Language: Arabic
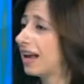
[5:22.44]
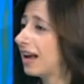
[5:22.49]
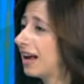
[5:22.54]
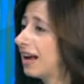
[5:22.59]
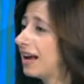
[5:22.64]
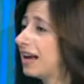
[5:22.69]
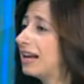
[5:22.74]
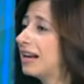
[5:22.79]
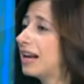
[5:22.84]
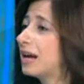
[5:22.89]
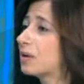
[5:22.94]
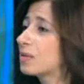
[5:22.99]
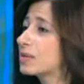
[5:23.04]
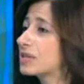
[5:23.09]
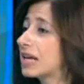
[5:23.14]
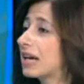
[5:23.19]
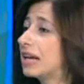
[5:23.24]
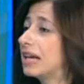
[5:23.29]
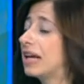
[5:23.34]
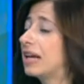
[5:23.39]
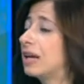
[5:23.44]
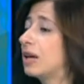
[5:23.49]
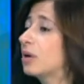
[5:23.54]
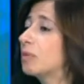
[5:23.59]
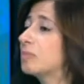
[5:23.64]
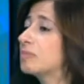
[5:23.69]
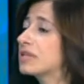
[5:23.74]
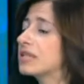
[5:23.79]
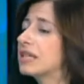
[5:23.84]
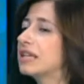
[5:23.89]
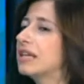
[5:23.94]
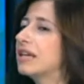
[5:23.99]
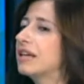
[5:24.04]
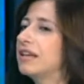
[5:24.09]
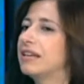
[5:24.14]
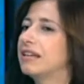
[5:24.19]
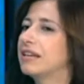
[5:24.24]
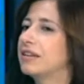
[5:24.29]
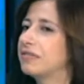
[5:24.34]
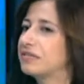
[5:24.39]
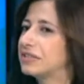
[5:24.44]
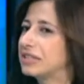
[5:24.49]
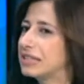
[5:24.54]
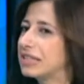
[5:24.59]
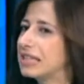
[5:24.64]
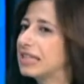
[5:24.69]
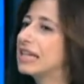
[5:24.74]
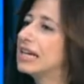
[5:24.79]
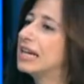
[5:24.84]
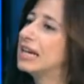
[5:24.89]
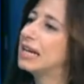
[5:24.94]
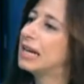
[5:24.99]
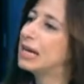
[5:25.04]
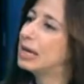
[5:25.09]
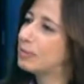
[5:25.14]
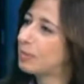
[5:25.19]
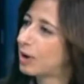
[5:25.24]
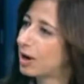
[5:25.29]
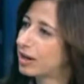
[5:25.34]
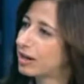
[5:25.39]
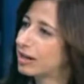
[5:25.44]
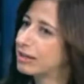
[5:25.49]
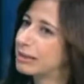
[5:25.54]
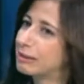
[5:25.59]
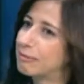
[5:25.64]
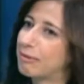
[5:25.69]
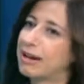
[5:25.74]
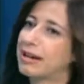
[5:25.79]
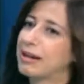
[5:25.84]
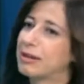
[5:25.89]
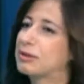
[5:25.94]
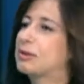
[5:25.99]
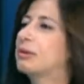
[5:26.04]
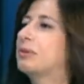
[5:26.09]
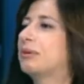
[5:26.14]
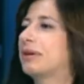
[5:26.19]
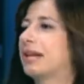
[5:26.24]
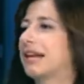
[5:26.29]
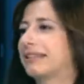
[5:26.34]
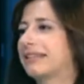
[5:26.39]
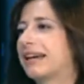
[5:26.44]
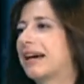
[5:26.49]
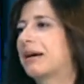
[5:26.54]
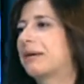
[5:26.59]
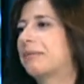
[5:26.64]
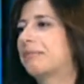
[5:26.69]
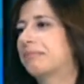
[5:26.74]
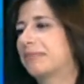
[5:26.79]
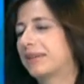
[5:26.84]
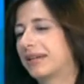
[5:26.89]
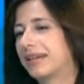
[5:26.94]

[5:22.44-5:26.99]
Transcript: أهلا وسهلا الأمسية هي افتتاح للمعرض المعرض هو لدعم يعني